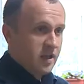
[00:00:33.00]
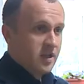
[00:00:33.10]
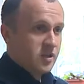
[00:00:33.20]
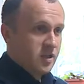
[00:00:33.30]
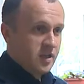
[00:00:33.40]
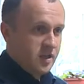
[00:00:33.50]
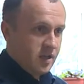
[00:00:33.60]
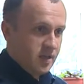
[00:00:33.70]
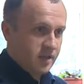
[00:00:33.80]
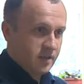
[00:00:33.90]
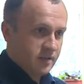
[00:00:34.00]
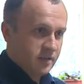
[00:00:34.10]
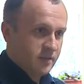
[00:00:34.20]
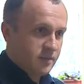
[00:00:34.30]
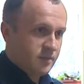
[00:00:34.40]
Еженедельно
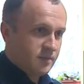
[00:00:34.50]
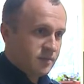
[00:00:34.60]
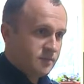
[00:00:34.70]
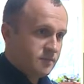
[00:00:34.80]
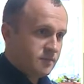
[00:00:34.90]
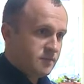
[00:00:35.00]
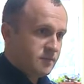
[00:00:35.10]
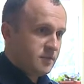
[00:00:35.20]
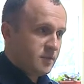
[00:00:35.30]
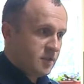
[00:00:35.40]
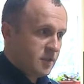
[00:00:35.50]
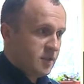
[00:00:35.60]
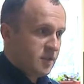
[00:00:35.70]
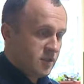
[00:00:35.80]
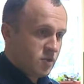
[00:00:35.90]
э
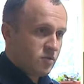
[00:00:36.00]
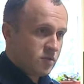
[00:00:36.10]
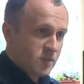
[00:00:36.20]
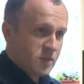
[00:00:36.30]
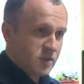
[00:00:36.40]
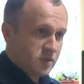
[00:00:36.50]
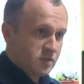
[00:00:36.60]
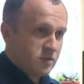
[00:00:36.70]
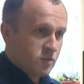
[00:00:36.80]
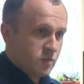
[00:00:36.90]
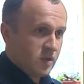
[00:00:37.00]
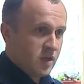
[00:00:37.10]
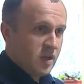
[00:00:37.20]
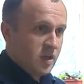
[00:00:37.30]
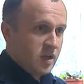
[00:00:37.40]
Единая дежурно диспетчерская служба
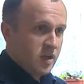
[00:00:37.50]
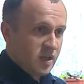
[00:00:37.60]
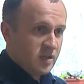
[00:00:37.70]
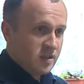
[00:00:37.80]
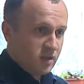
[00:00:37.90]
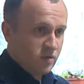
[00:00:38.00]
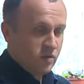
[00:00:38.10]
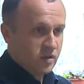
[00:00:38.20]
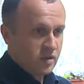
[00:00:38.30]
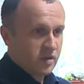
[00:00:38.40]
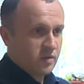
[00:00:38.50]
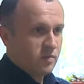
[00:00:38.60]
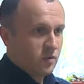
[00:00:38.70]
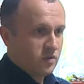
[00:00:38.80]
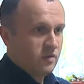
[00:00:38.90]
регистрирует э,
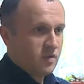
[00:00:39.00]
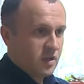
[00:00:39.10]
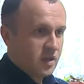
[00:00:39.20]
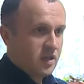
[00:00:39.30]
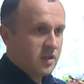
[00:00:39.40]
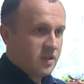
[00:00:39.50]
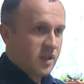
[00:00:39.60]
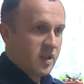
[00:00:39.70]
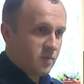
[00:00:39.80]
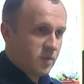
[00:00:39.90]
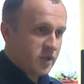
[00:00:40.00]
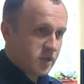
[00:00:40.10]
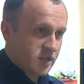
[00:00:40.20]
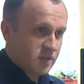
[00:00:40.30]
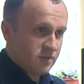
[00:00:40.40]
по 2-3
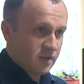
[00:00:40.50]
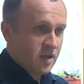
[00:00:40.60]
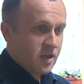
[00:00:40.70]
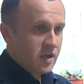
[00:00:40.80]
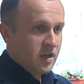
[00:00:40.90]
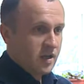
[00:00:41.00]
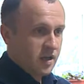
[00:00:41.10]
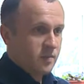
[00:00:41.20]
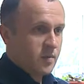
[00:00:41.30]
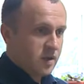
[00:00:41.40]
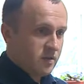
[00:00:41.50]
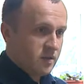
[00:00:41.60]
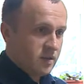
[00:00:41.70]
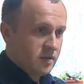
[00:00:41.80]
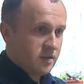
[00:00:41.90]
происшествия. Как правило,
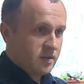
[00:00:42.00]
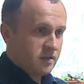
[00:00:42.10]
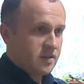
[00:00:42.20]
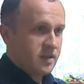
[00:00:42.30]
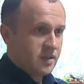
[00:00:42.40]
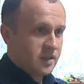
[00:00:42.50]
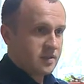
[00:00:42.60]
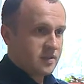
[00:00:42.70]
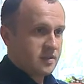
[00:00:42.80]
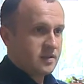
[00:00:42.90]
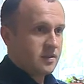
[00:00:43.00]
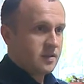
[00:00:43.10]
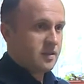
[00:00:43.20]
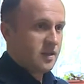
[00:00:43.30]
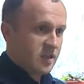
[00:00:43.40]
это всегда с
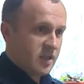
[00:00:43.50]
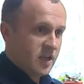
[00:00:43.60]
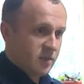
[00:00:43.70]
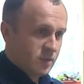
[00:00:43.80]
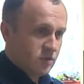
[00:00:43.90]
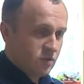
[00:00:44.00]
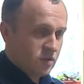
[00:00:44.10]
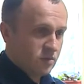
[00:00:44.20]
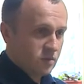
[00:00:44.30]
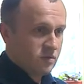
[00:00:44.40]
э, летальным исходом, то